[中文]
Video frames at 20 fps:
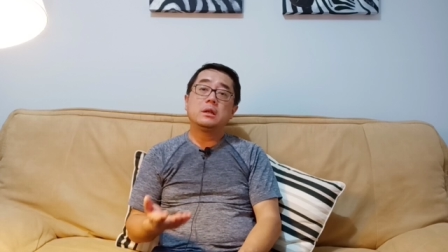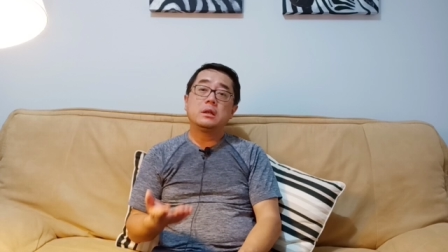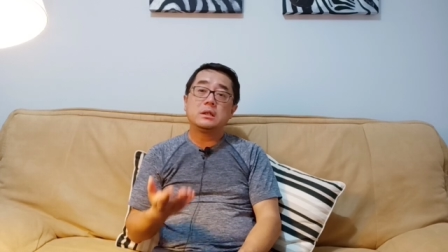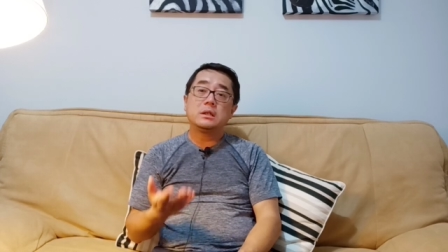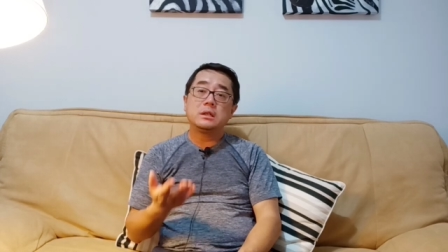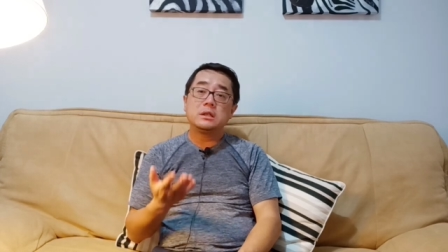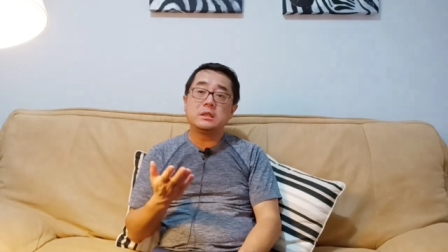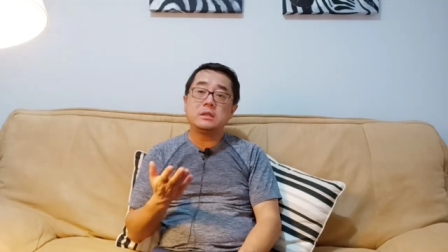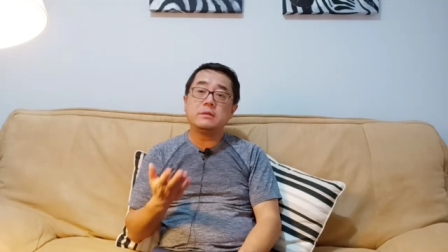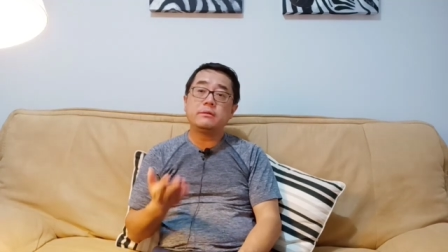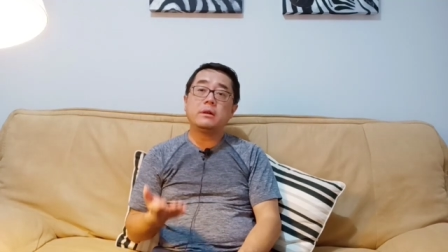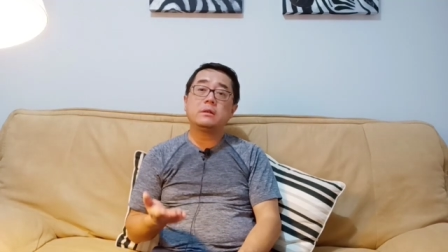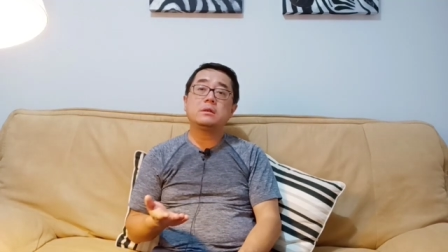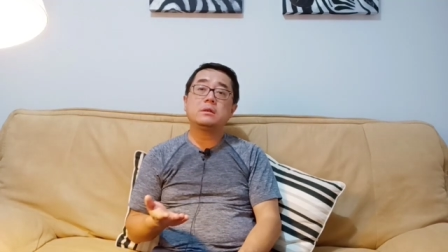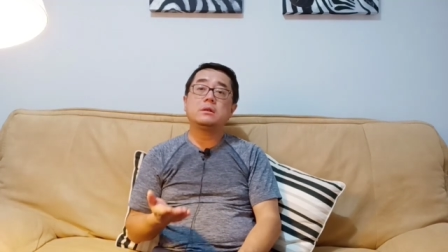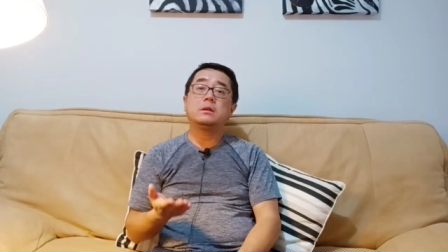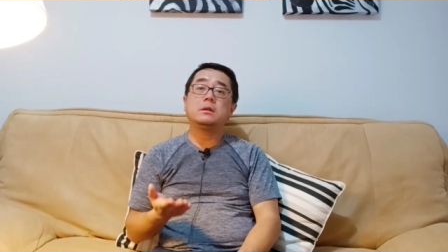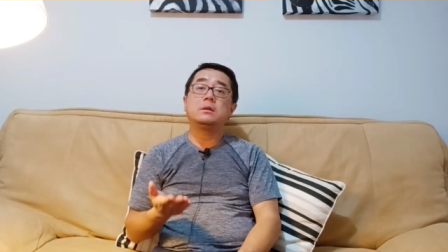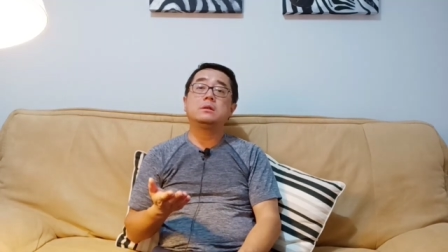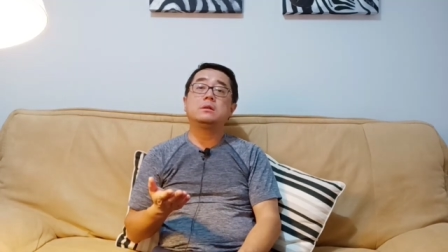西方的
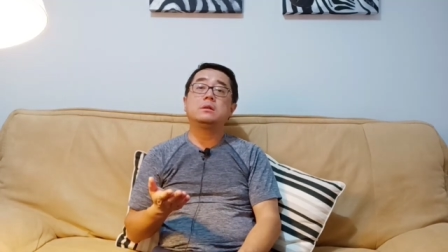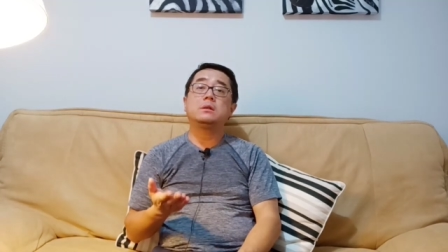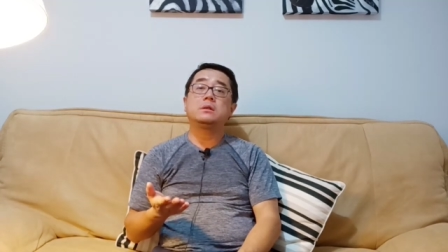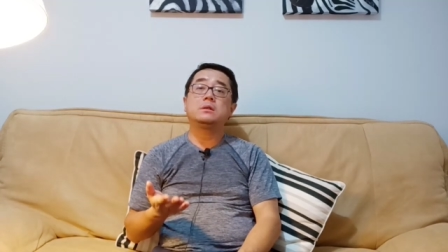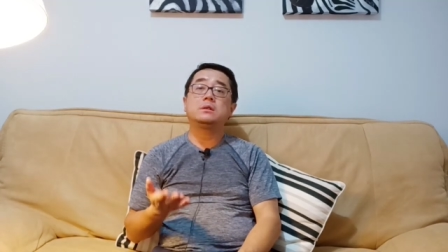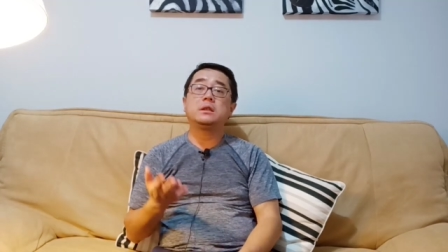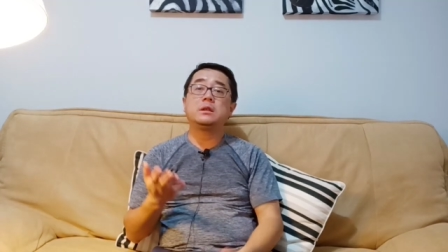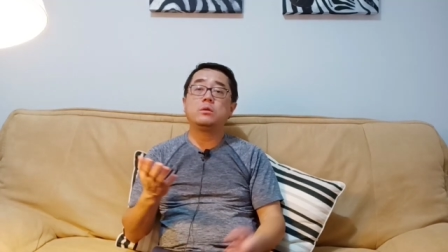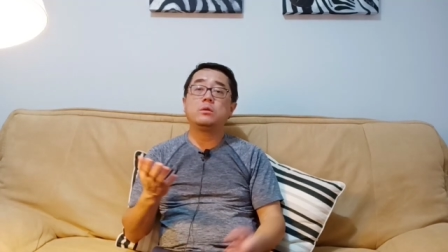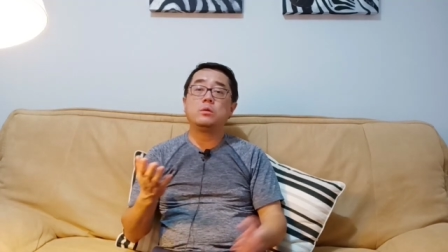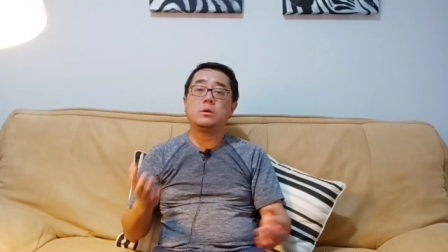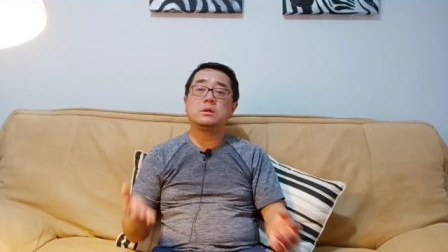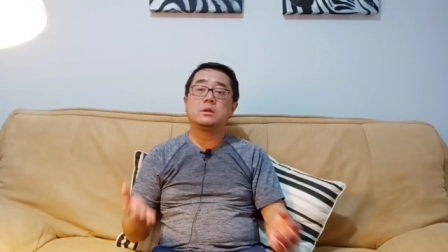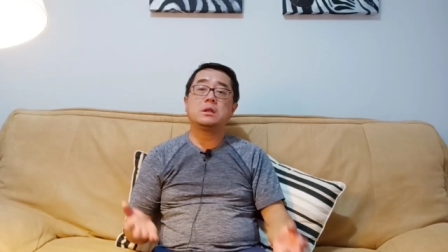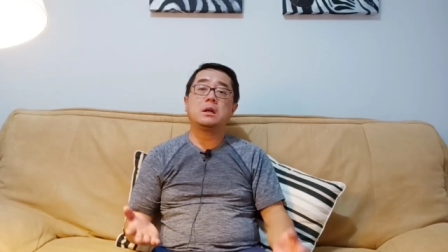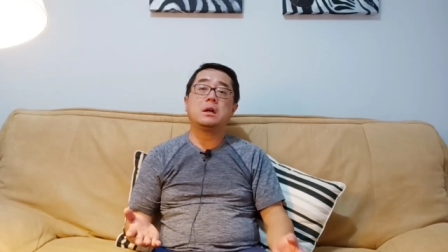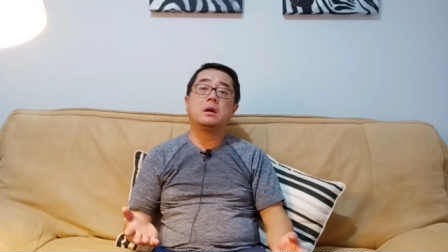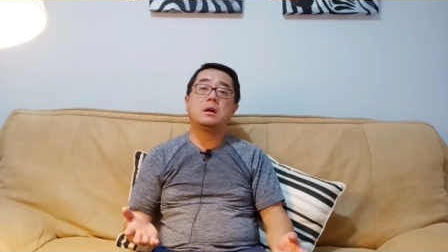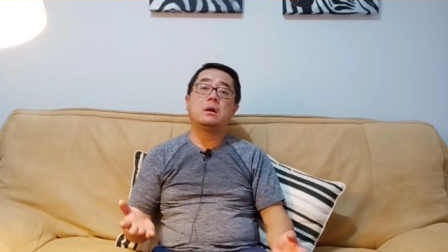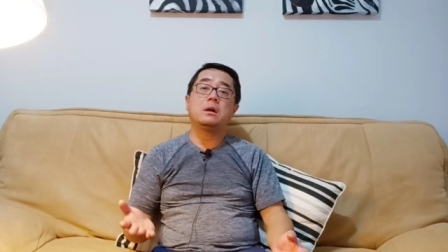人，呃，这些国家
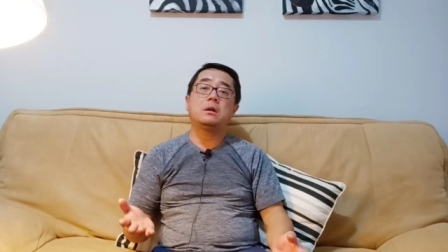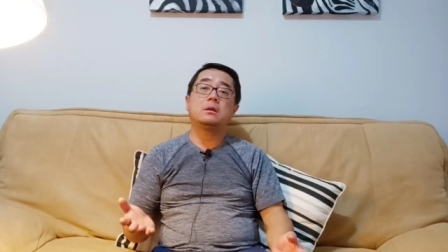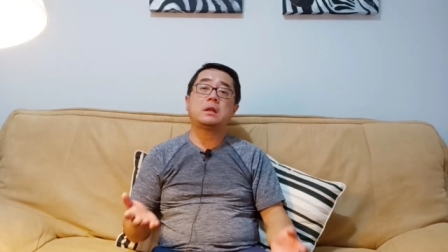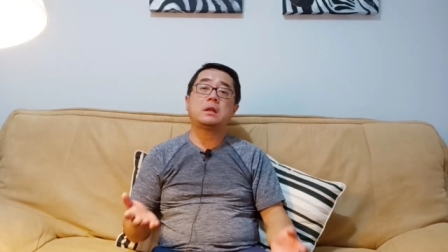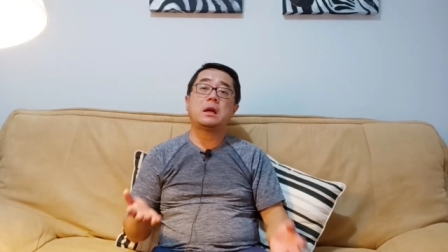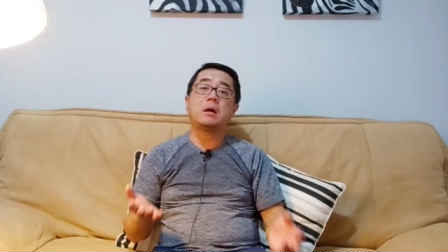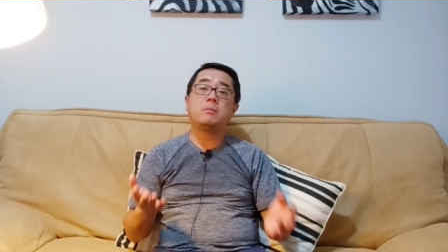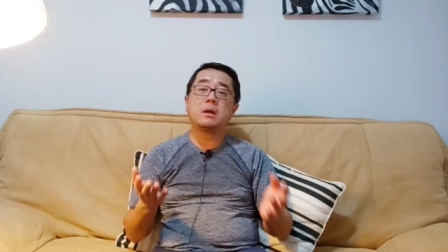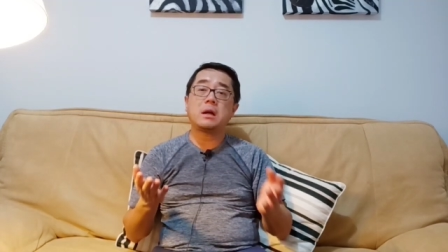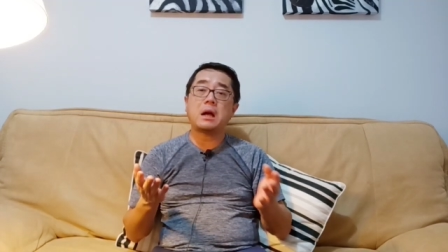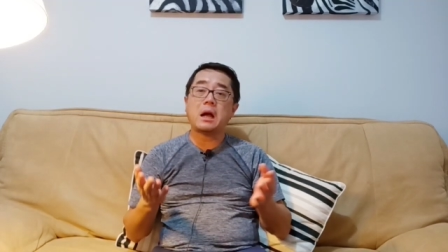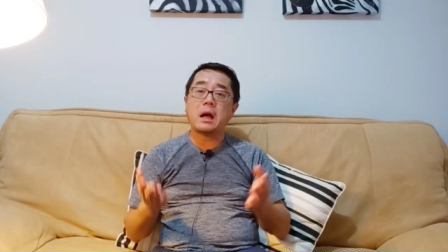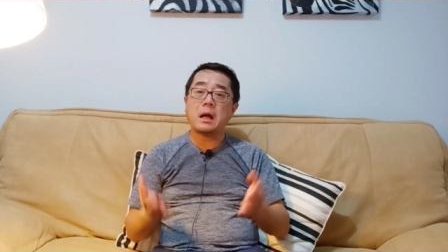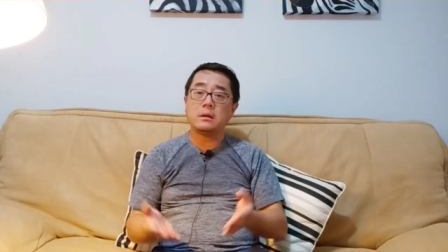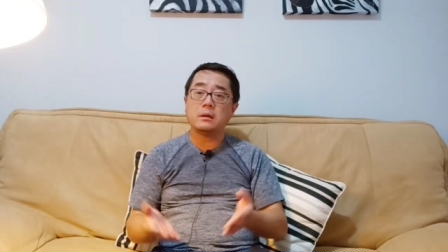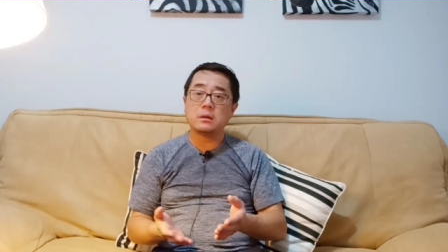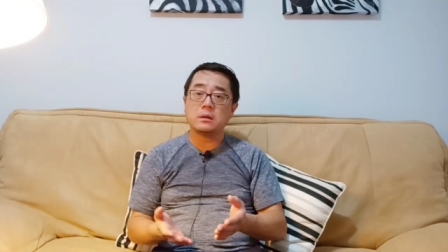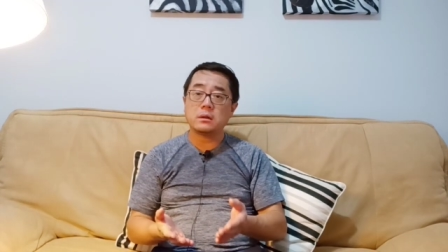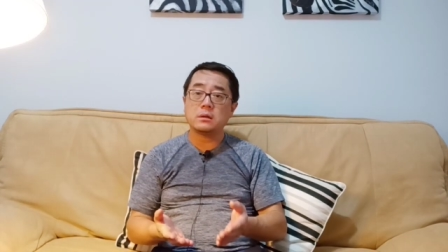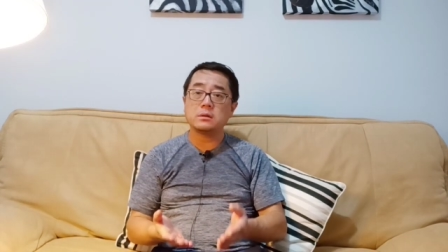啊，他们看
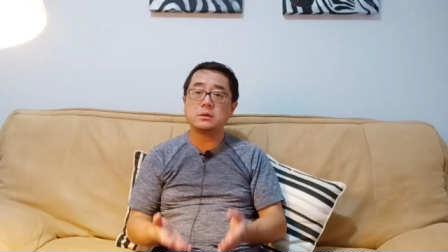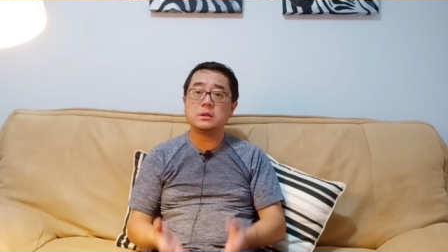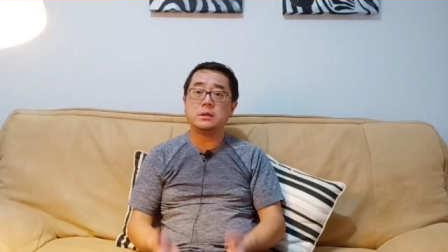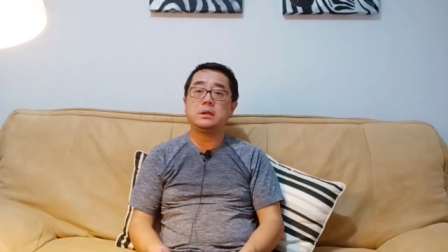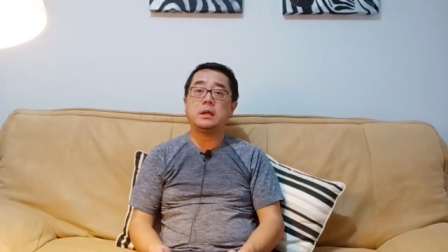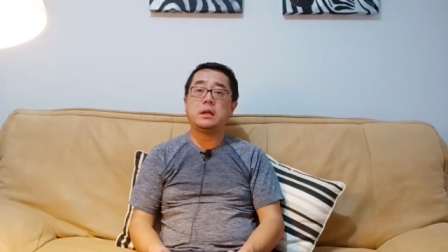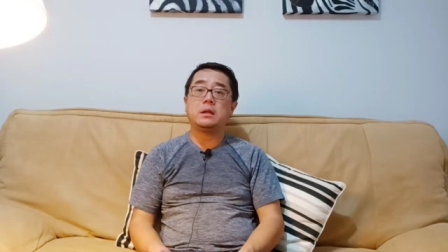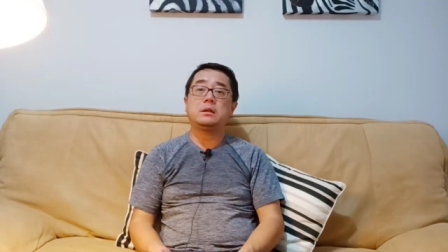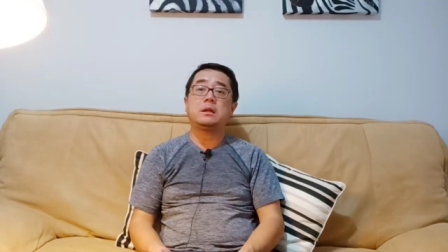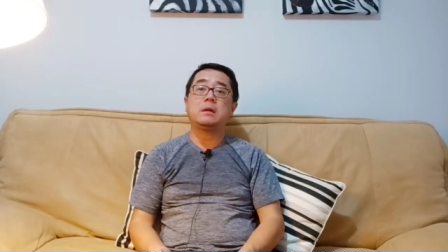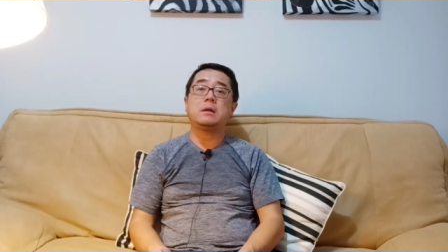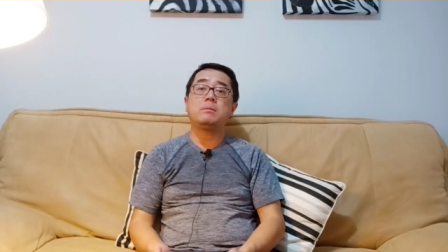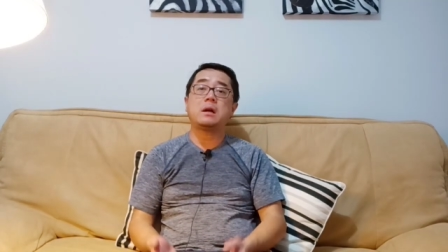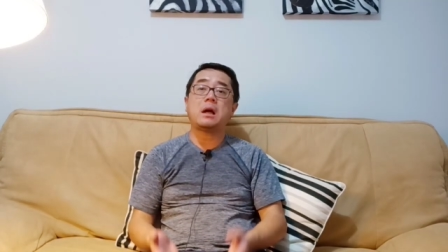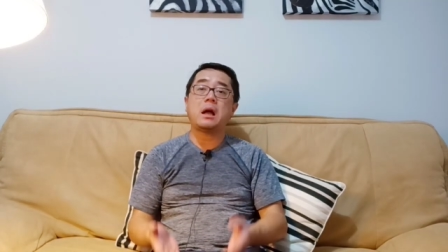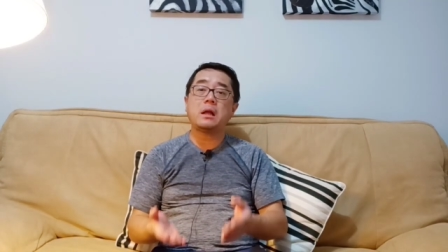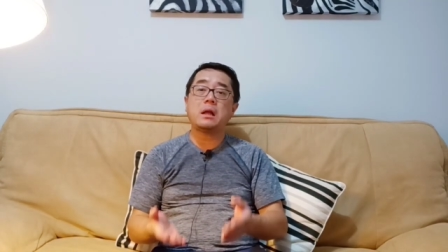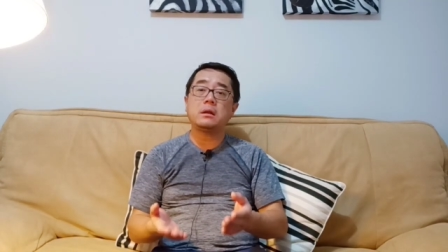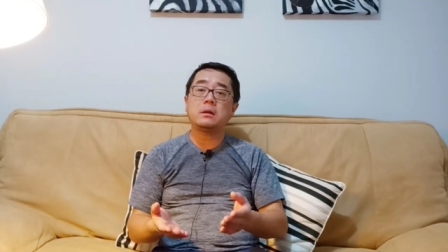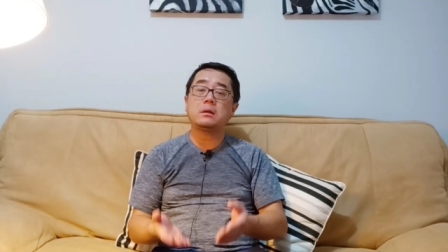到了这一点，他们
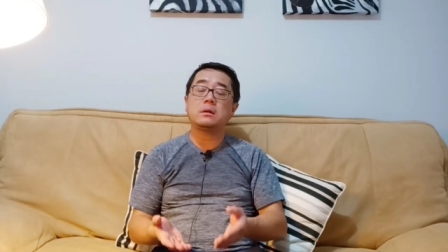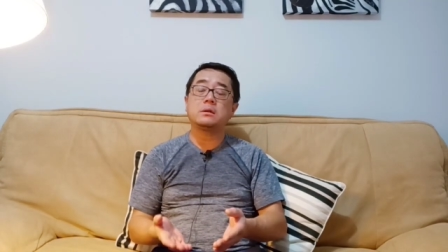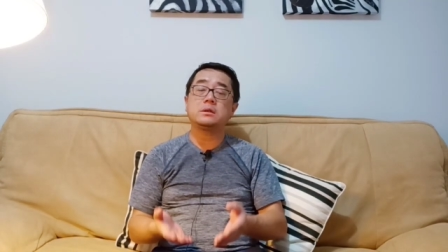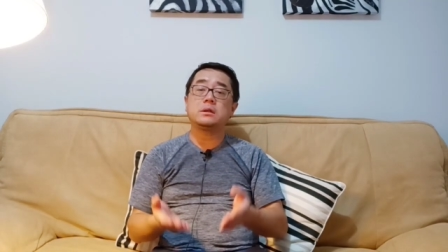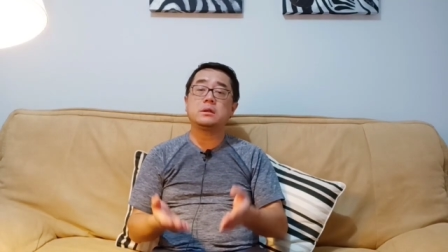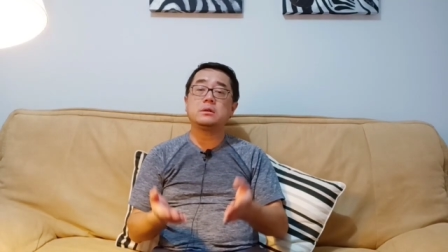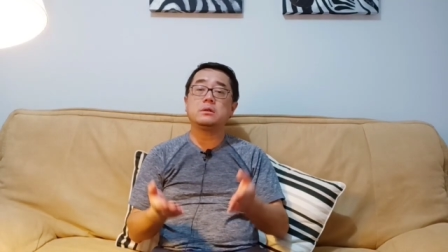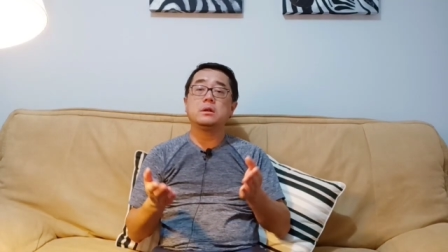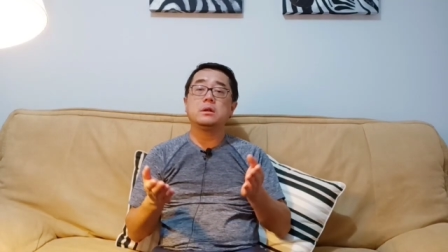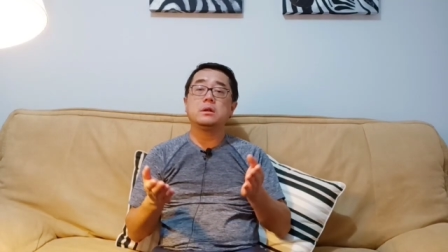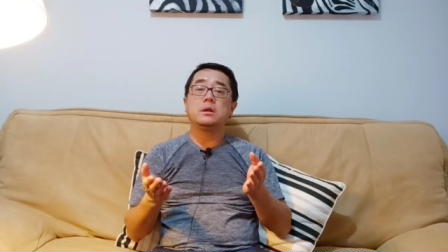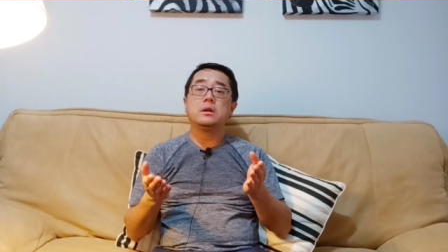看到了这个